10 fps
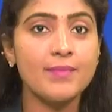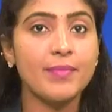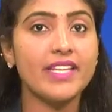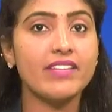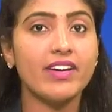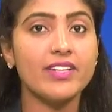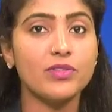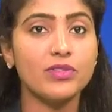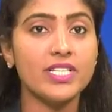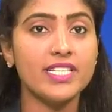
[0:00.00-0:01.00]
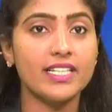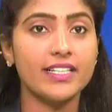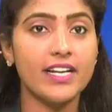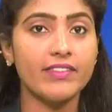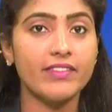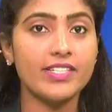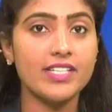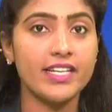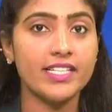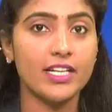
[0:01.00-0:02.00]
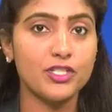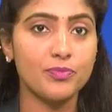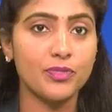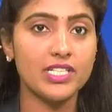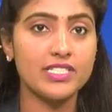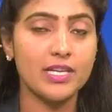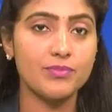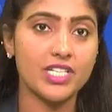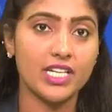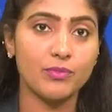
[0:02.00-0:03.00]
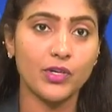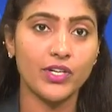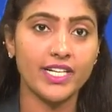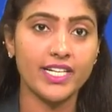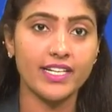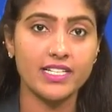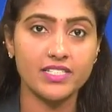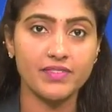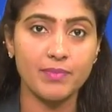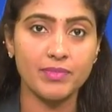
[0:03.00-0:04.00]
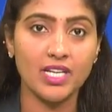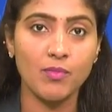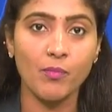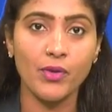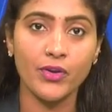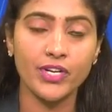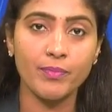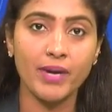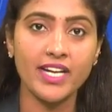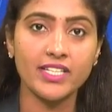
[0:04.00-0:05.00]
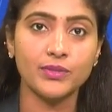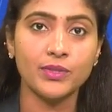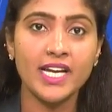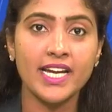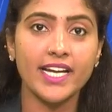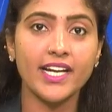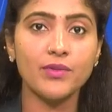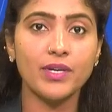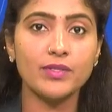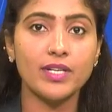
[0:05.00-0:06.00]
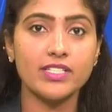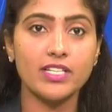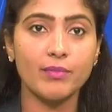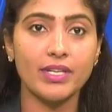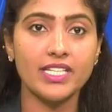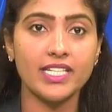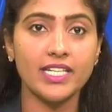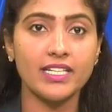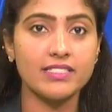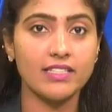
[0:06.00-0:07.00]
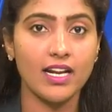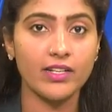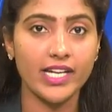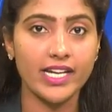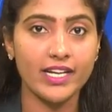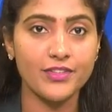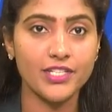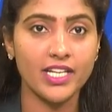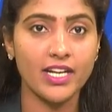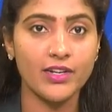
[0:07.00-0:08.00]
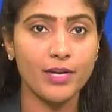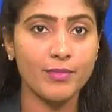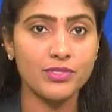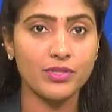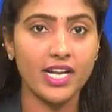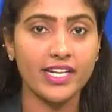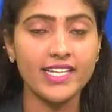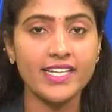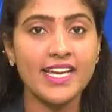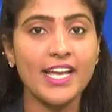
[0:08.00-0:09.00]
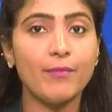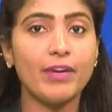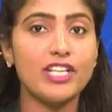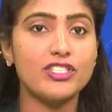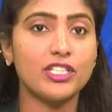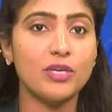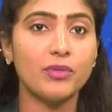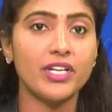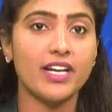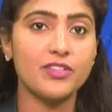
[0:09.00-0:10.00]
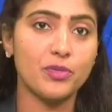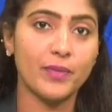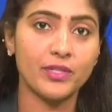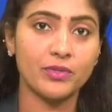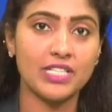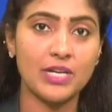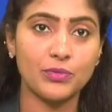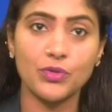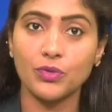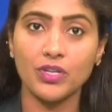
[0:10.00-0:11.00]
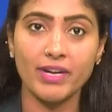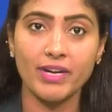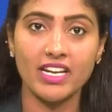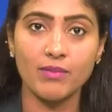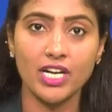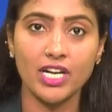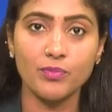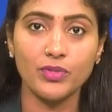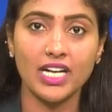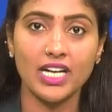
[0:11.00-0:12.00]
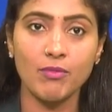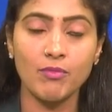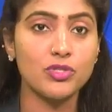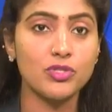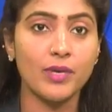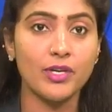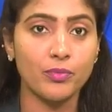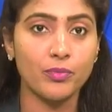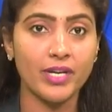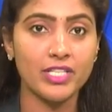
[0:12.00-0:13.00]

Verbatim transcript: పేదవారి సొంతింటికాలు నెరవేర్చాలని లక్ష్యంతోనే సీఎం జగన్మోహన్ రెడ్డి రాష్ట్ర వ్యాప్తంగా ముప్పై ఒకటి పాయింట్ ఏడు ఐదు లక్షల మందికి ఇళ్ల స్థలాలు కేటాయించి ఇళ్లను నిర్మిస్తున్నారని ఎమ్మెల్యే జగ్గంపూడి రాజా పేర్కొన్నారు కోరుకొండ మండలం కడుపురు గ్రామంలో సుమారు తొంభై ఐదు